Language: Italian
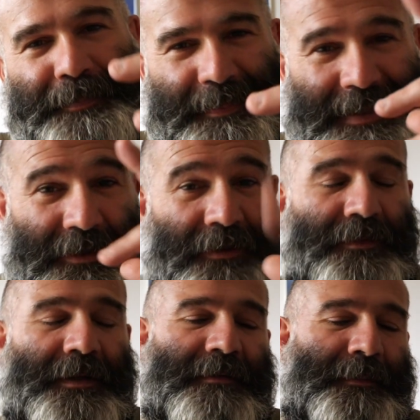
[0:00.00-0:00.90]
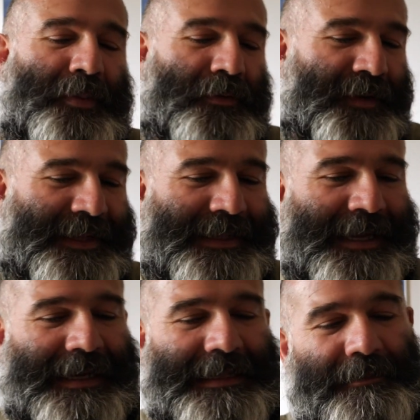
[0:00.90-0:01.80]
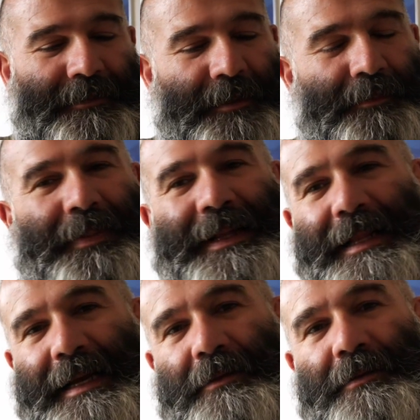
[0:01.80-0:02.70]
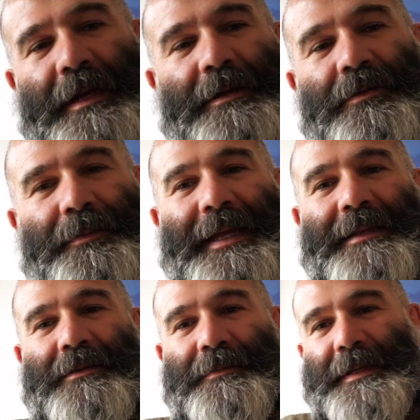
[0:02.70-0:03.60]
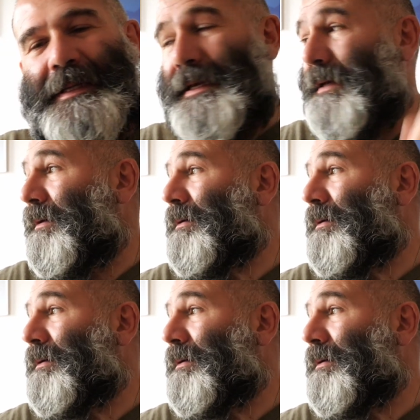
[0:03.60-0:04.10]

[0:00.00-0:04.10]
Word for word: però volevo approfittarne per parlare di un argomento, perché,